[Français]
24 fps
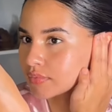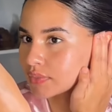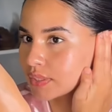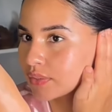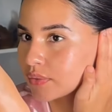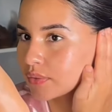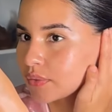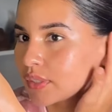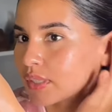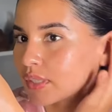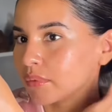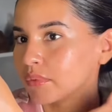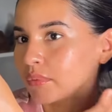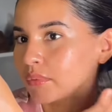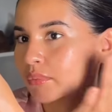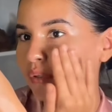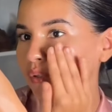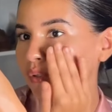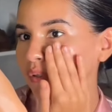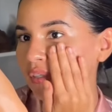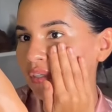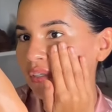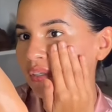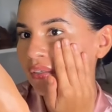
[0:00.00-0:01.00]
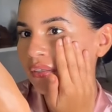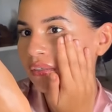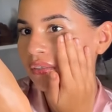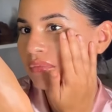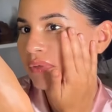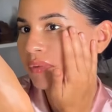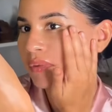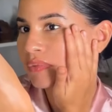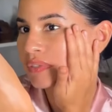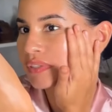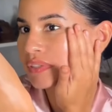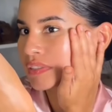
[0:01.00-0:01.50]
C'est ok mes
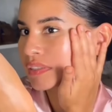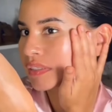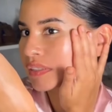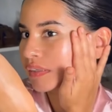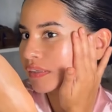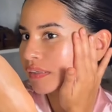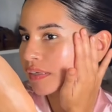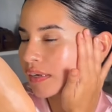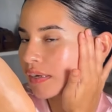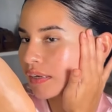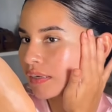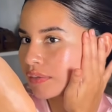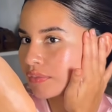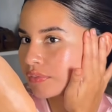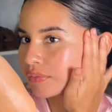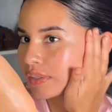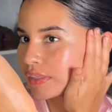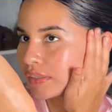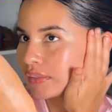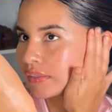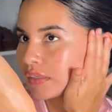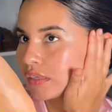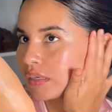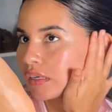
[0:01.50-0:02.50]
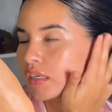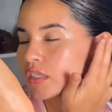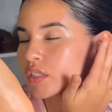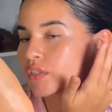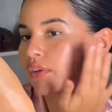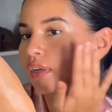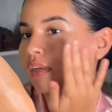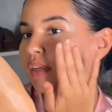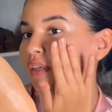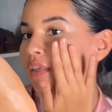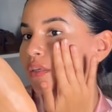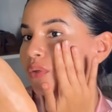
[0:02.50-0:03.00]
beautés, ma petite skincare elle est faite et
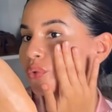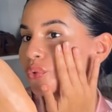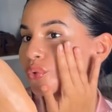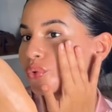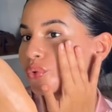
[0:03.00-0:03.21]
là je vais aller